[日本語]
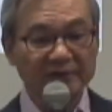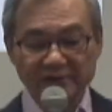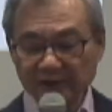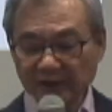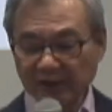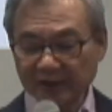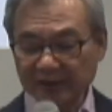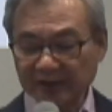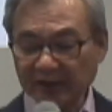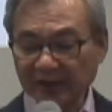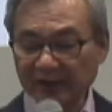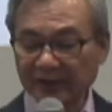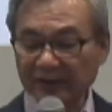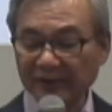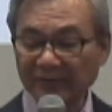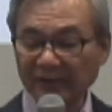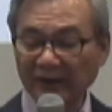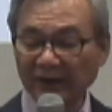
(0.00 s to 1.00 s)
さらに
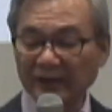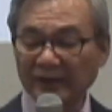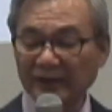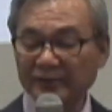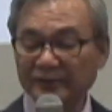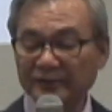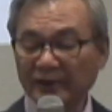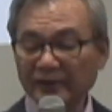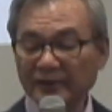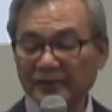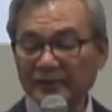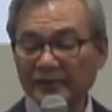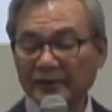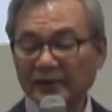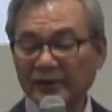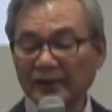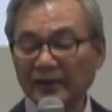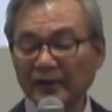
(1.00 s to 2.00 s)
彼らは天
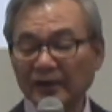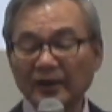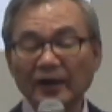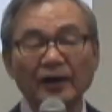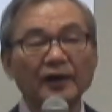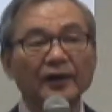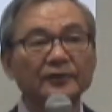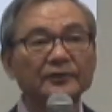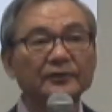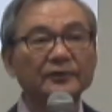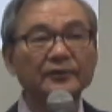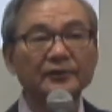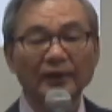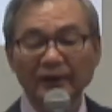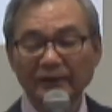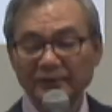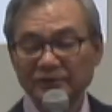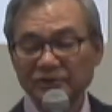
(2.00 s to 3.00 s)
からかかっ
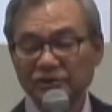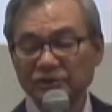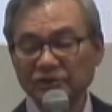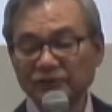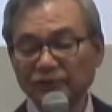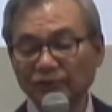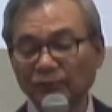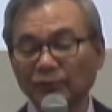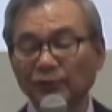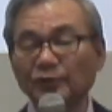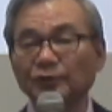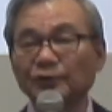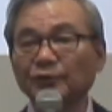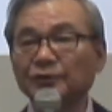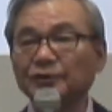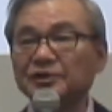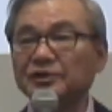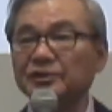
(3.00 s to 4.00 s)
た父の
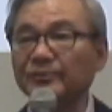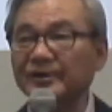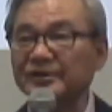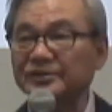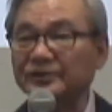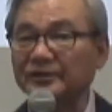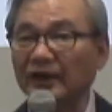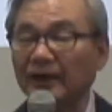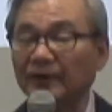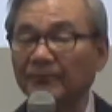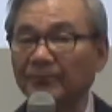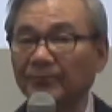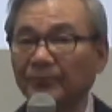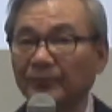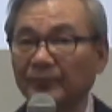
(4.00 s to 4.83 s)
声を聞きました。